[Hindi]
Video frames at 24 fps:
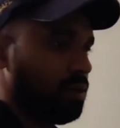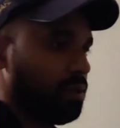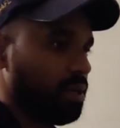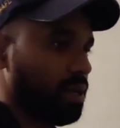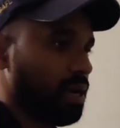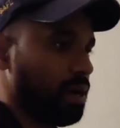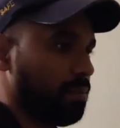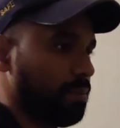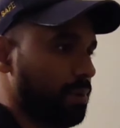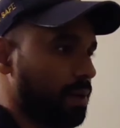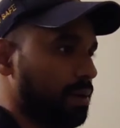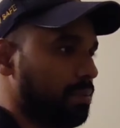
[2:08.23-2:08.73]

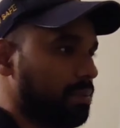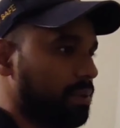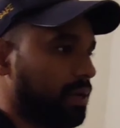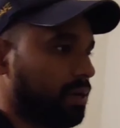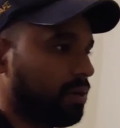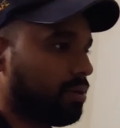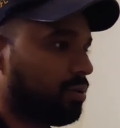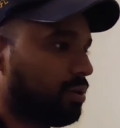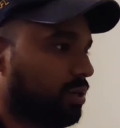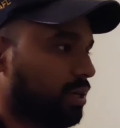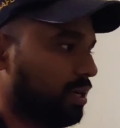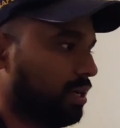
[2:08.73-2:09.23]
यहाँ पे आप
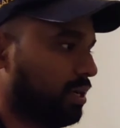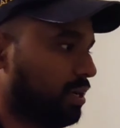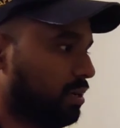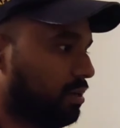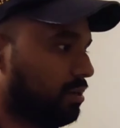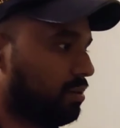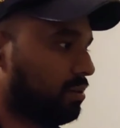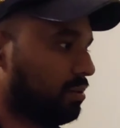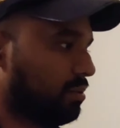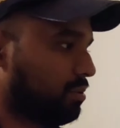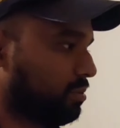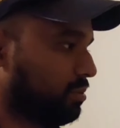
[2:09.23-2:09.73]
देखो ये
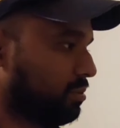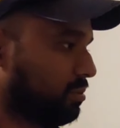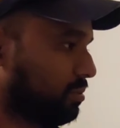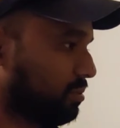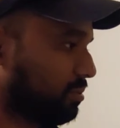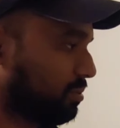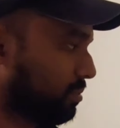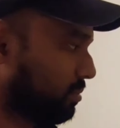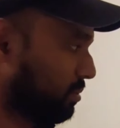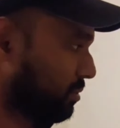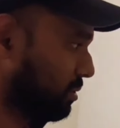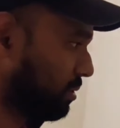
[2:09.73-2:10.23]

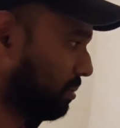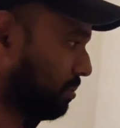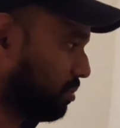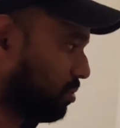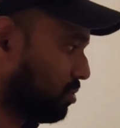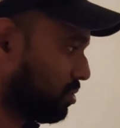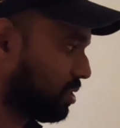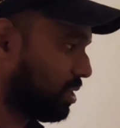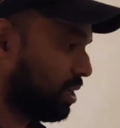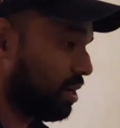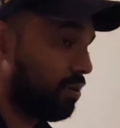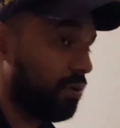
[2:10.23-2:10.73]
सब
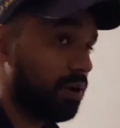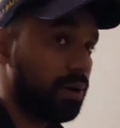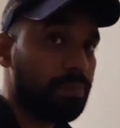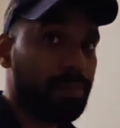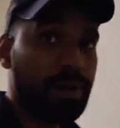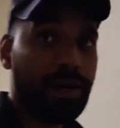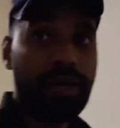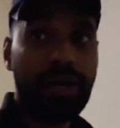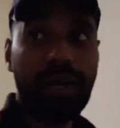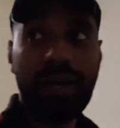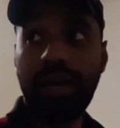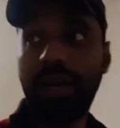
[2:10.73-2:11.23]
कुछ दिया हुआ है
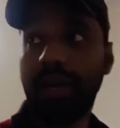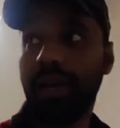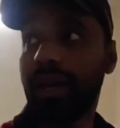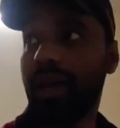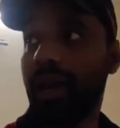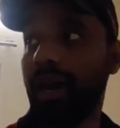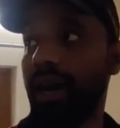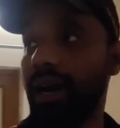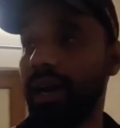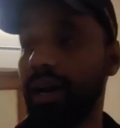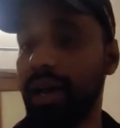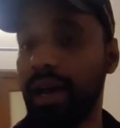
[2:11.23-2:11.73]

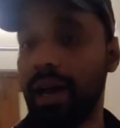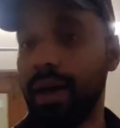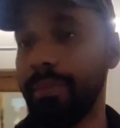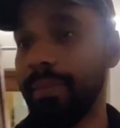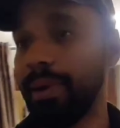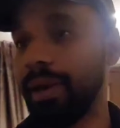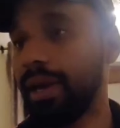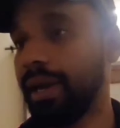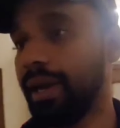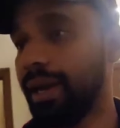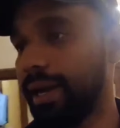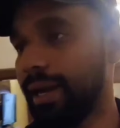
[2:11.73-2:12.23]
पंखा यहाँ
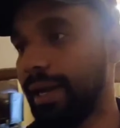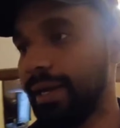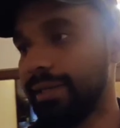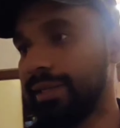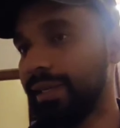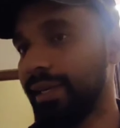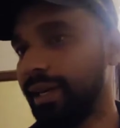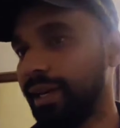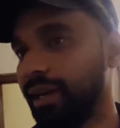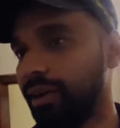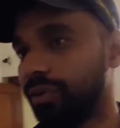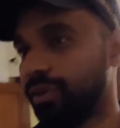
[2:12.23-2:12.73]
पे है
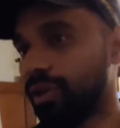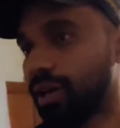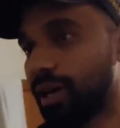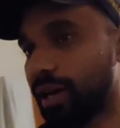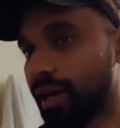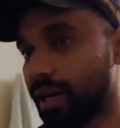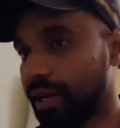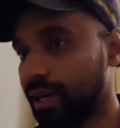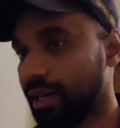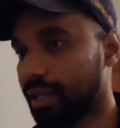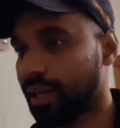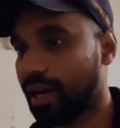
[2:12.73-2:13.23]
एसी नहीं होता
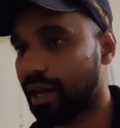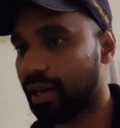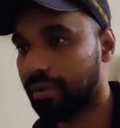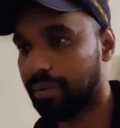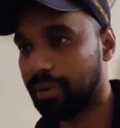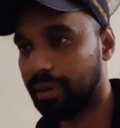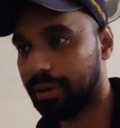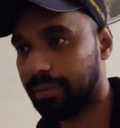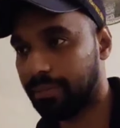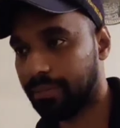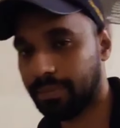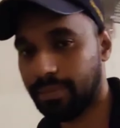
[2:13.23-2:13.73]
नैनीताल
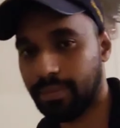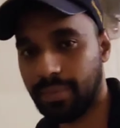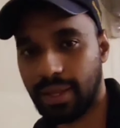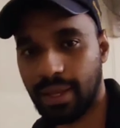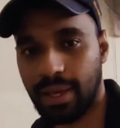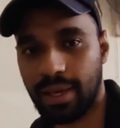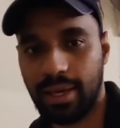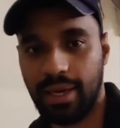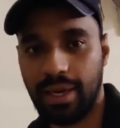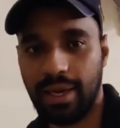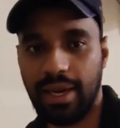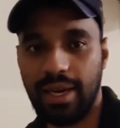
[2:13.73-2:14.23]
में
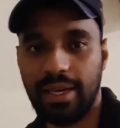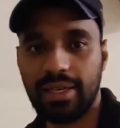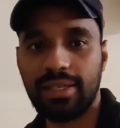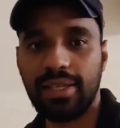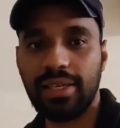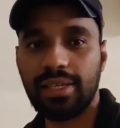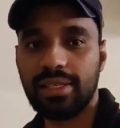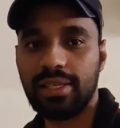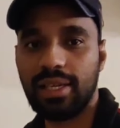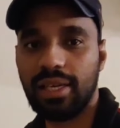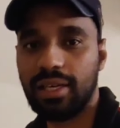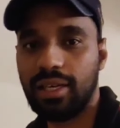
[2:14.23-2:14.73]

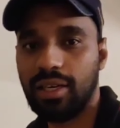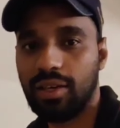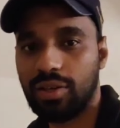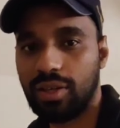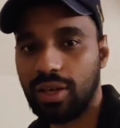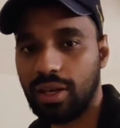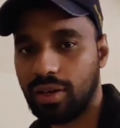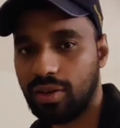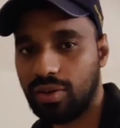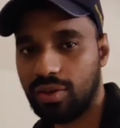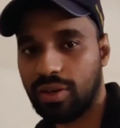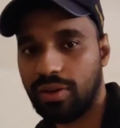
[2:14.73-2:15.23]
एसी इसलिए नहीं
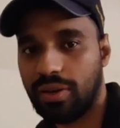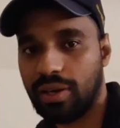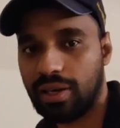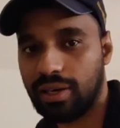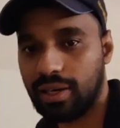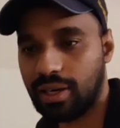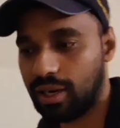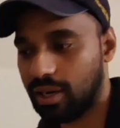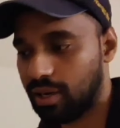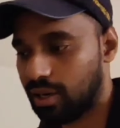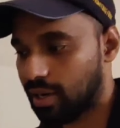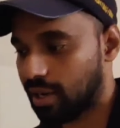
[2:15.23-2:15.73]
होता क्योंकि यहाँ
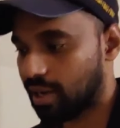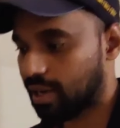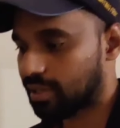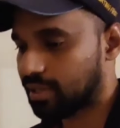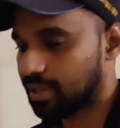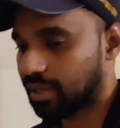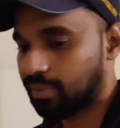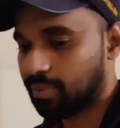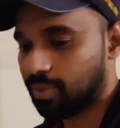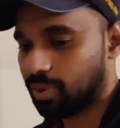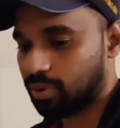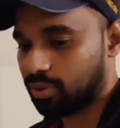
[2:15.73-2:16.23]
ठंड
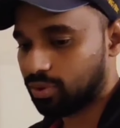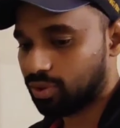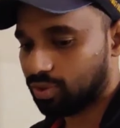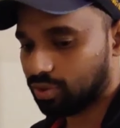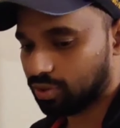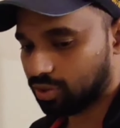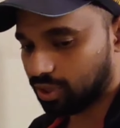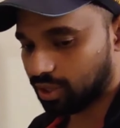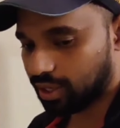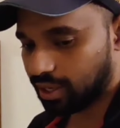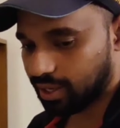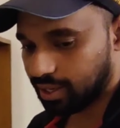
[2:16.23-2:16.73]
ऐसी बहुत
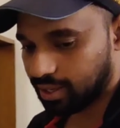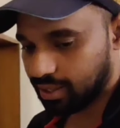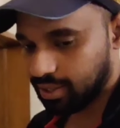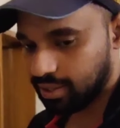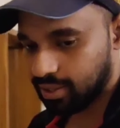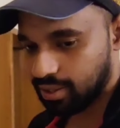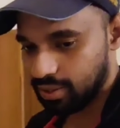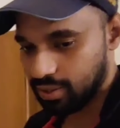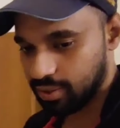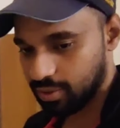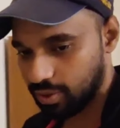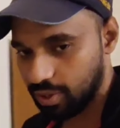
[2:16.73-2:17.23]
होती है
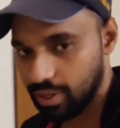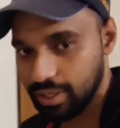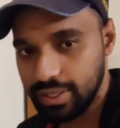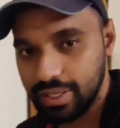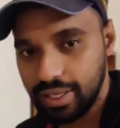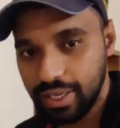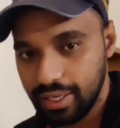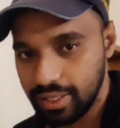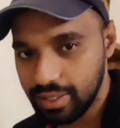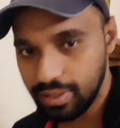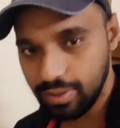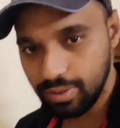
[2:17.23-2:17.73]
तो
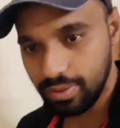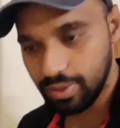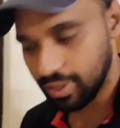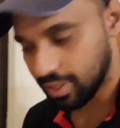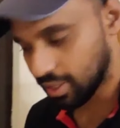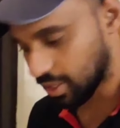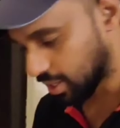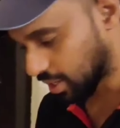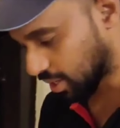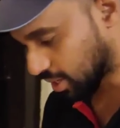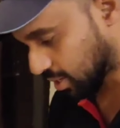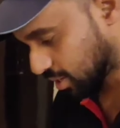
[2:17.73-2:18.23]
एसी की
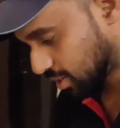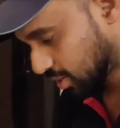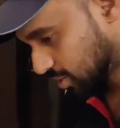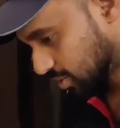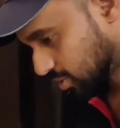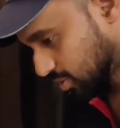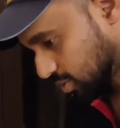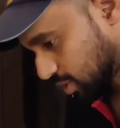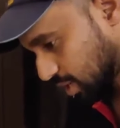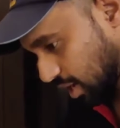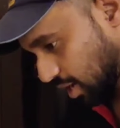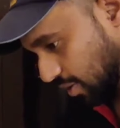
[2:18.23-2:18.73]
ज़रूरत नहीं है
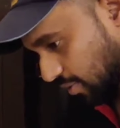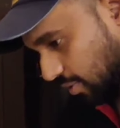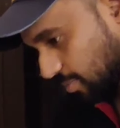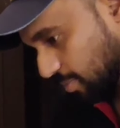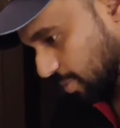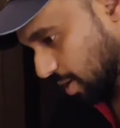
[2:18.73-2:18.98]
इसके अलावा